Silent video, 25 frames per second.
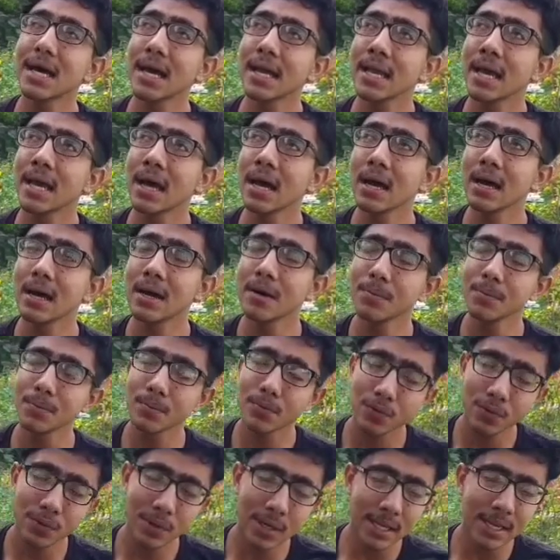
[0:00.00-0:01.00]
आया हम
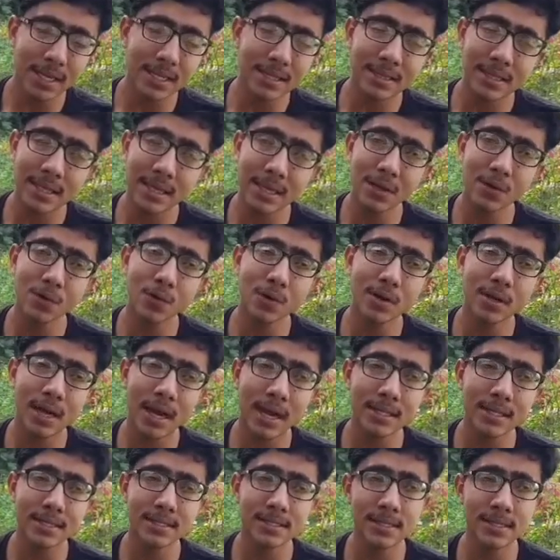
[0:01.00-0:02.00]
भूले थे
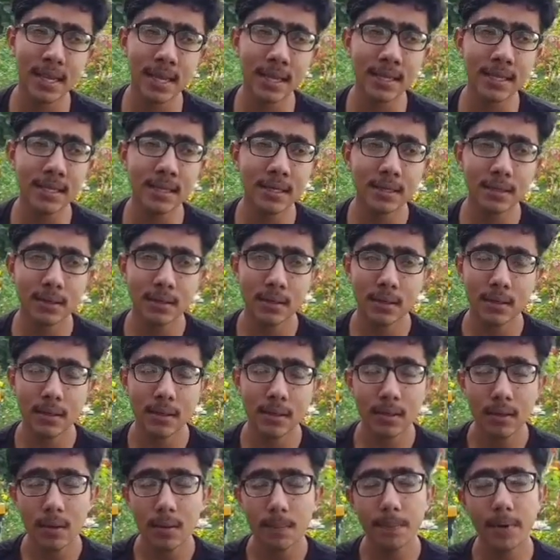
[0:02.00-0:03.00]
औकात साईं
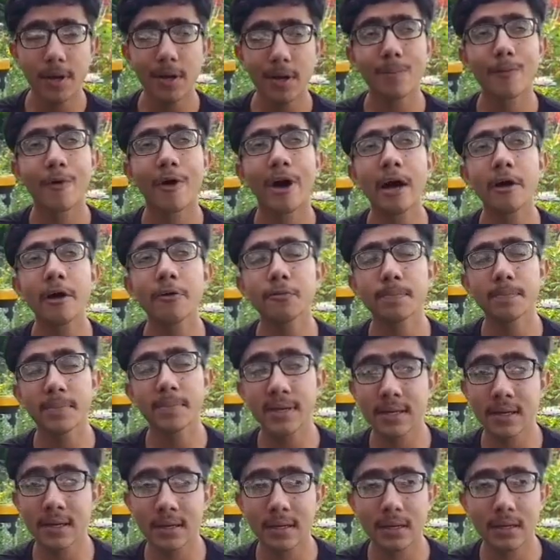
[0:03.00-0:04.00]
पर मुआफ़
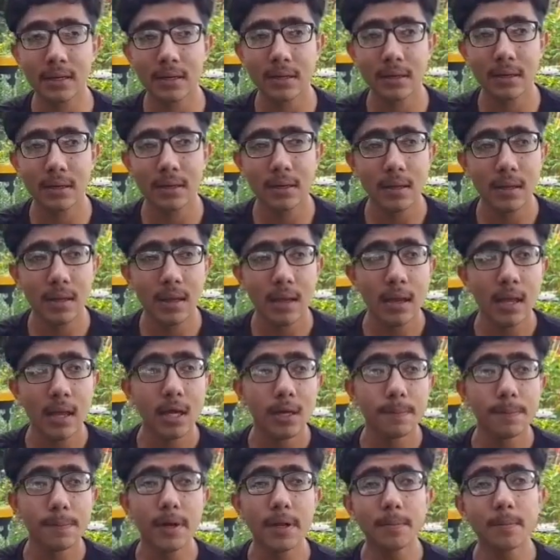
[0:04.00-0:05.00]
भी कर
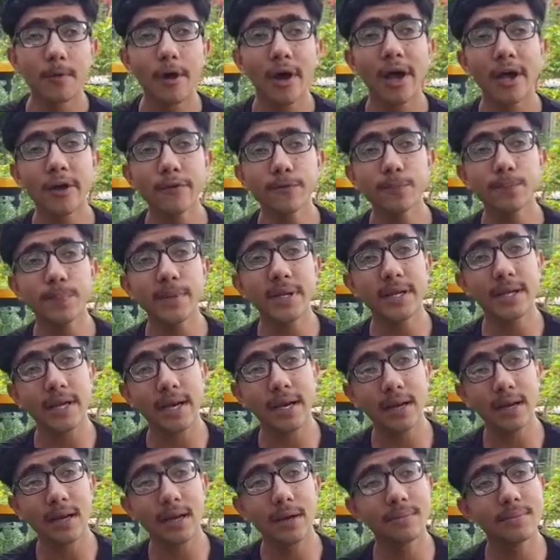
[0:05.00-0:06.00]
पर मुआफ़ भी
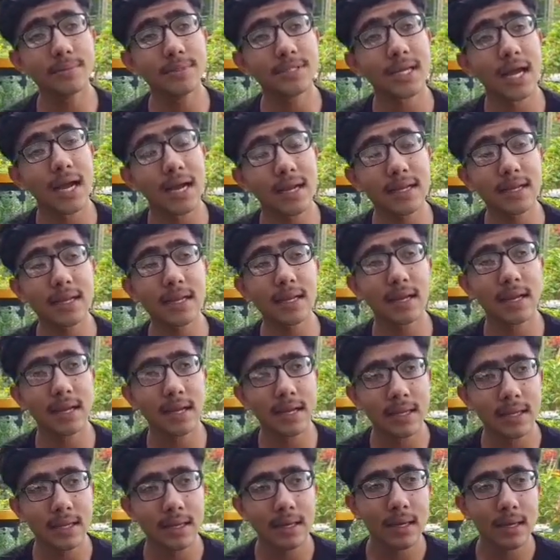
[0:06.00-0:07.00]
कर हम चाकिर
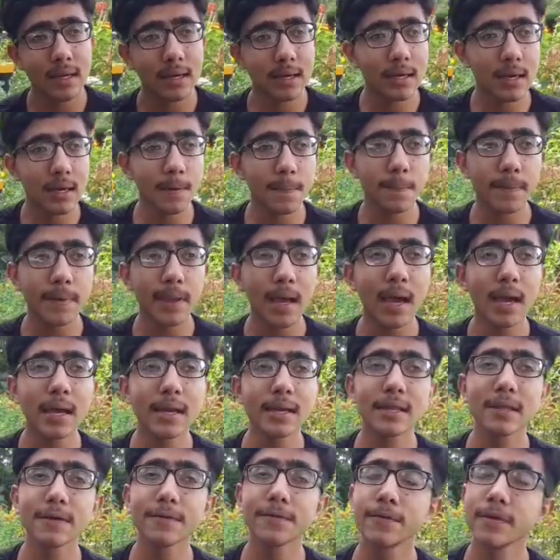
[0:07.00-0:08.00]
हैं कर प्यार
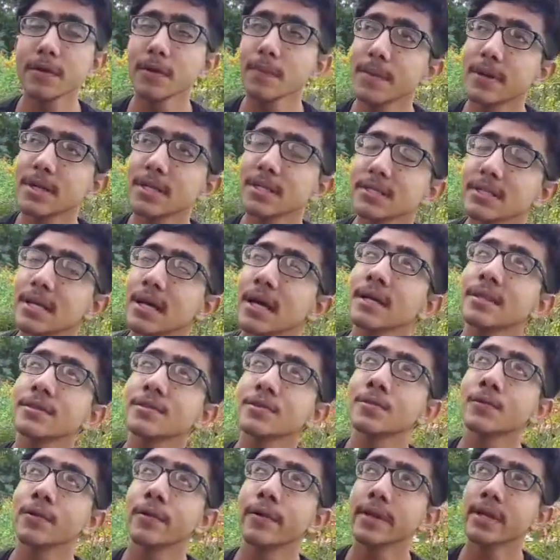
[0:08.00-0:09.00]
की फिर बरसात
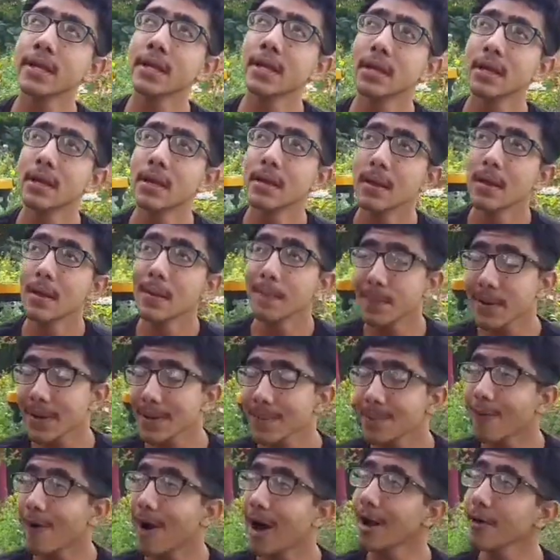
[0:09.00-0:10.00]
कोई पर
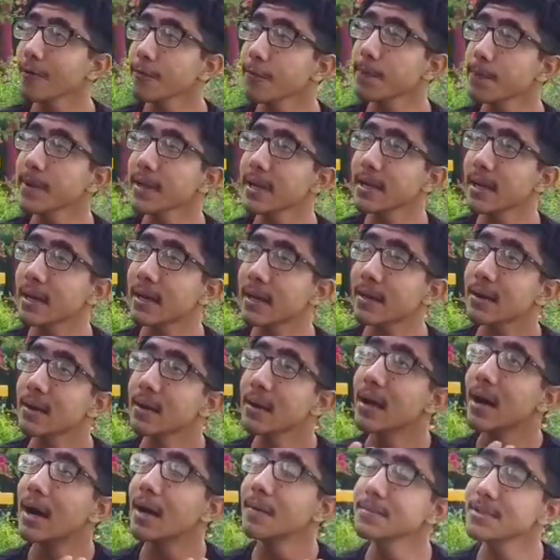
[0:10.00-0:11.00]
मुआफ़ भी कर
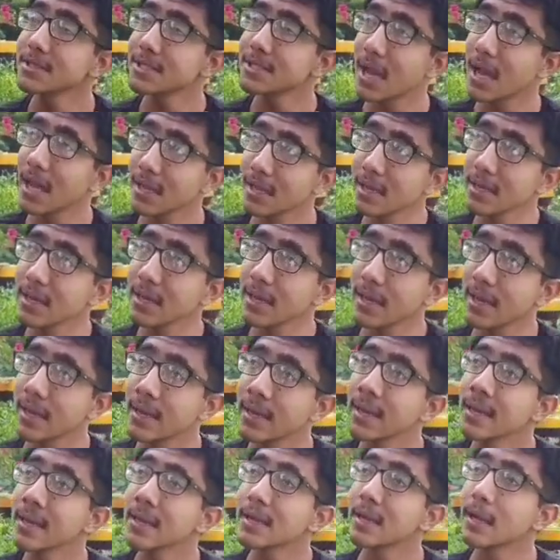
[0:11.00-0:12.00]
हम चाकिर
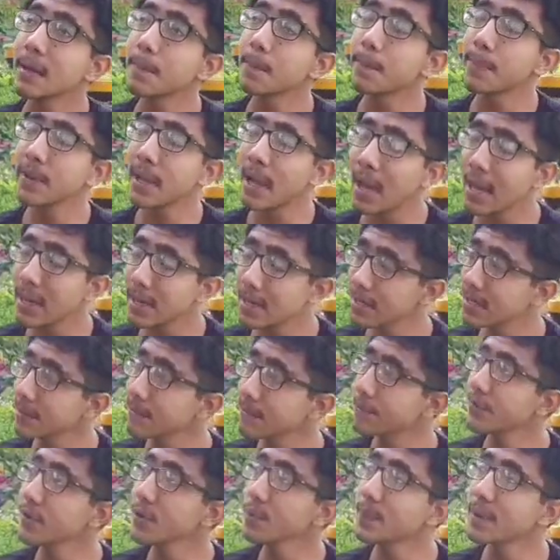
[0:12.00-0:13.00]
हैं कर प्यार की
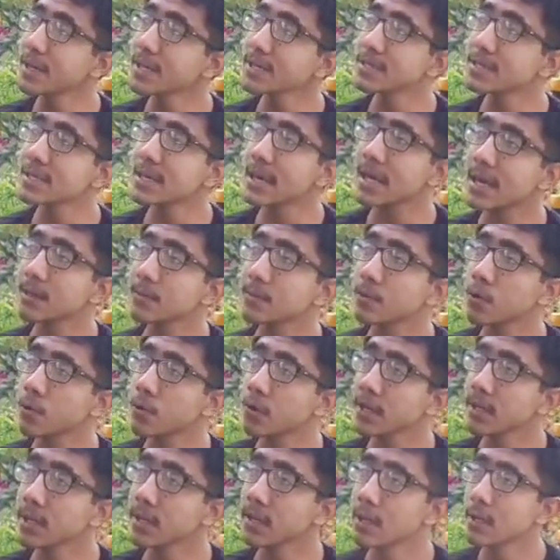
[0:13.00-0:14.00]
फिर बरसात
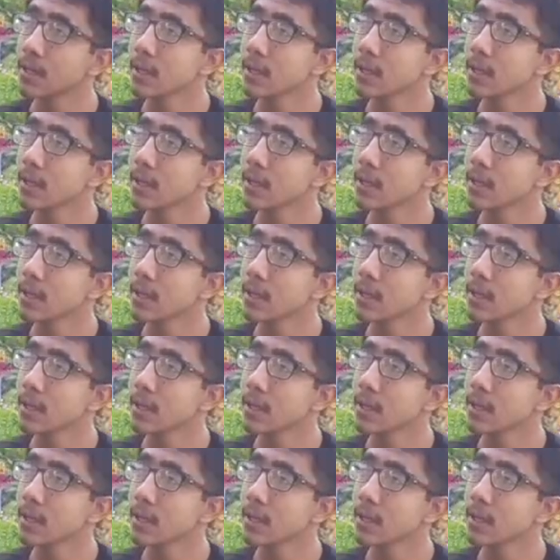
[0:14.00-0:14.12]
कोई